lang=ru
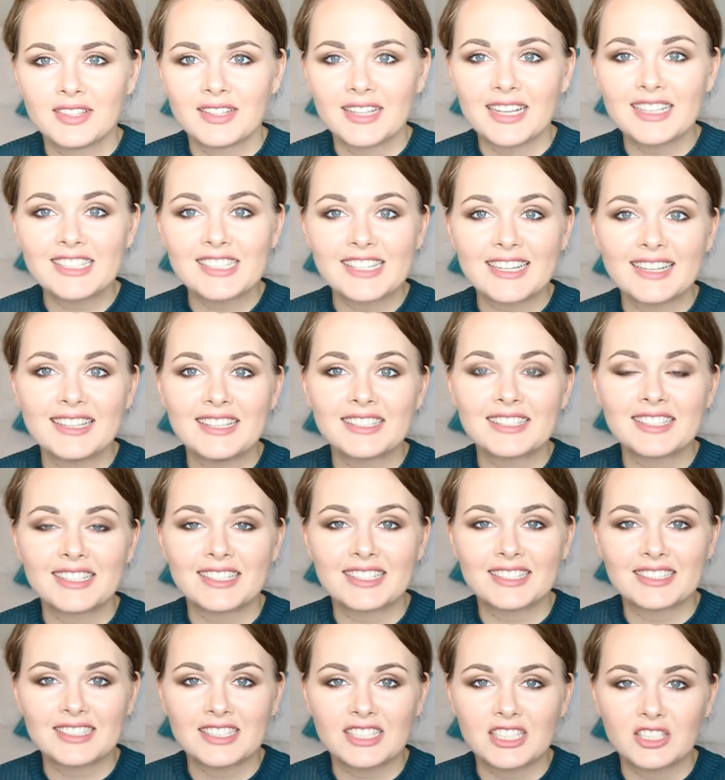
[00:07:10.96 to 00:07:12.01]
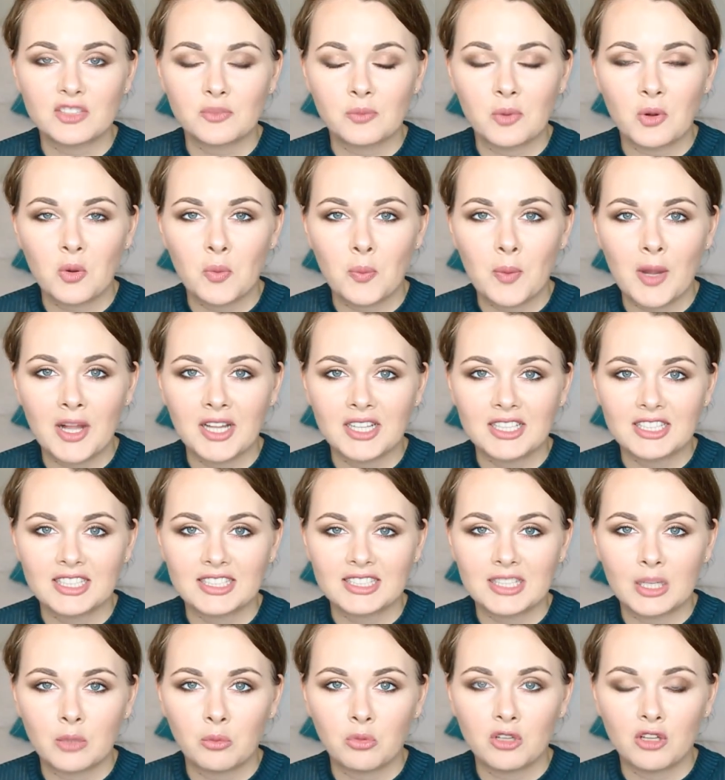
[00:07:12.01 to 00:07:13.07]
Также я несколько средств покупала,
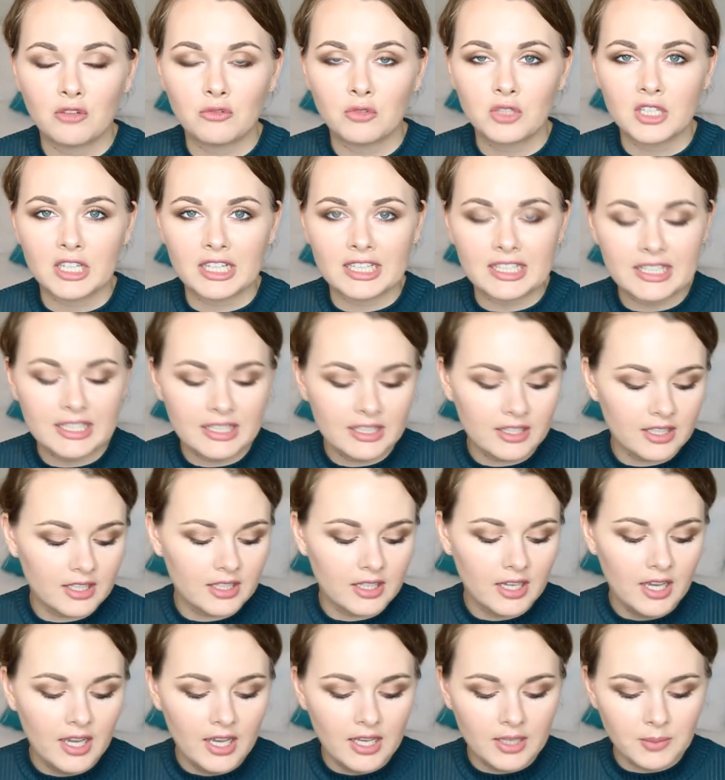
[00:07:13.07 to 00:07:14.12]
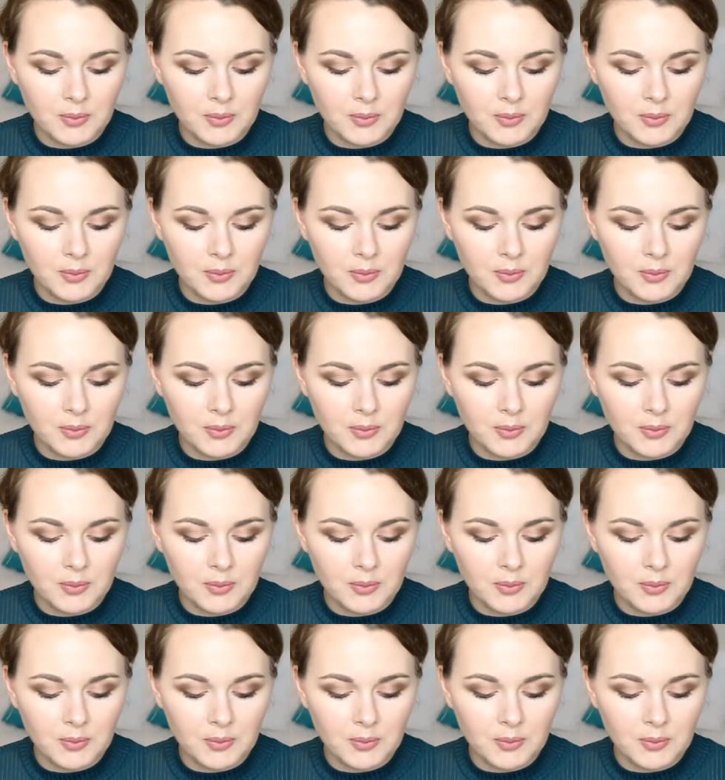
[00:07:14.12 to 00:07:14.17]
когда была в Украине.